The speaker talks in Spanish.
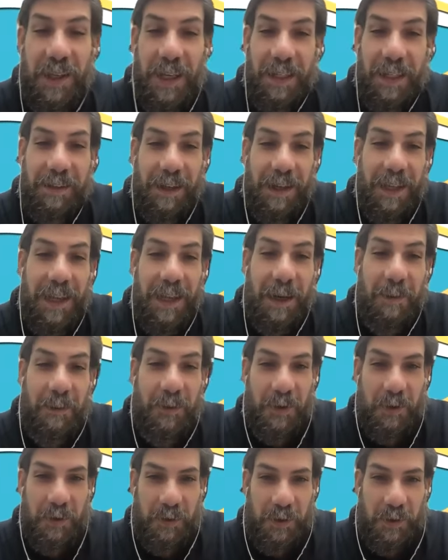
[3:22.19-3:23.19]
Hasta aquí
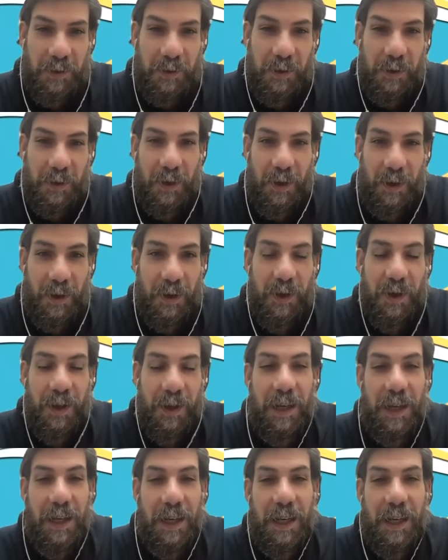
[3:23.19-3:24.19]
llegamos en nuestro estudio de hoy.
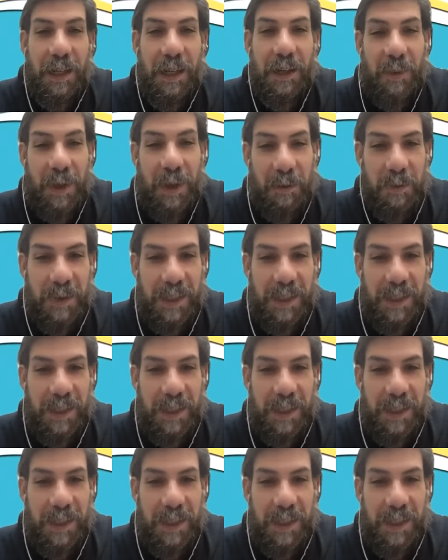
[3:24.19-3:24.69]
Nos veremos